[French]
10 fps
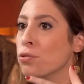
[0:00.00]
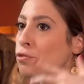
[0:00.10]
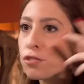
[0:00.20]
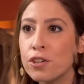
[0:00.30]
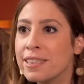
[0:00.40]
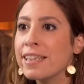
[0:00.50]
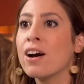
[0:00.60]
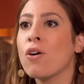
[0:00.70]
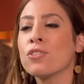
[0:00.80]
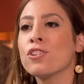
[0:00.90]
une folie des
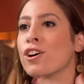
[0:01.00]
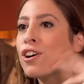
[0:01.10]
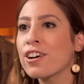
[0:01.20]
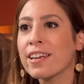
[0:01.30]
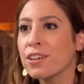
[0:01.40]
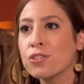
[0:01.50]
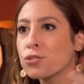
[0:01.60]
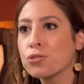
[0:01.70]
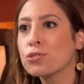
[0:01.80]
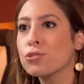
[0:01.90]
grandeurs, quelque
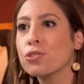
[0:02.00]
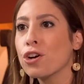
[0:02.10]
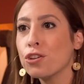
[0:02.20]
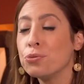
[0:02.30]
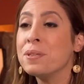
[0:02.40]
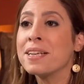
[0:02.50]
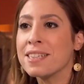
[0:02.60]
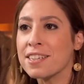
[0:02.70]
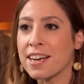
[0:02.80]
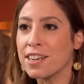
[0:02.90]
chose d'une
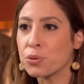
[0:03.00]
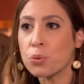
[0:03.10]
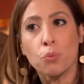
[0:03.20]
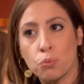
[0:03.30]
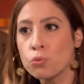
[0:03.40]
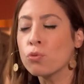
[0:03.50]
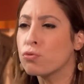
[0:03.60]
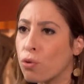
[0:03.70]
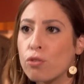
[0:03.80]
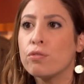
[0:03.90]
exagération, ou non,
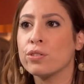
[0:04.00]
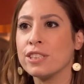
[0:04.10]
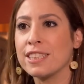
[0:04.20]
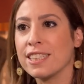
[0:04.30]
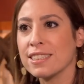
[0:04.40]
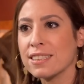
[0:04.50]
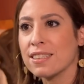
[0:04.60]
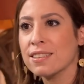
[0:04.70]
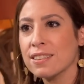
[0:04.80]
vous revendiquez ça